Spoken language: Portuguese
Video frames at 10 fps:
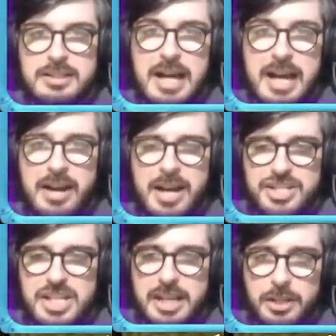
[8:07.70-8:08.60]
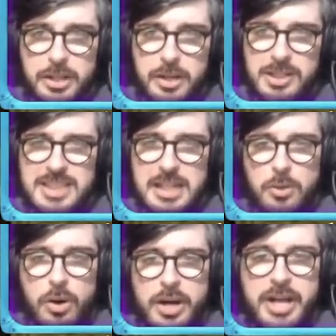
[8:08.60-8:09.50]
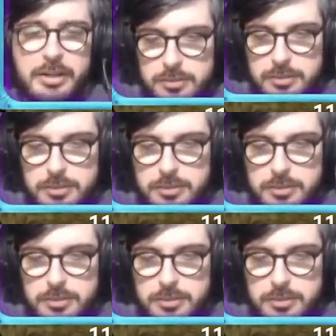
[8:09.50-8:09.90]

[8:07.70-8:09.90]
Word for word: Tá, eu acho que aqui é o negócio dele correr.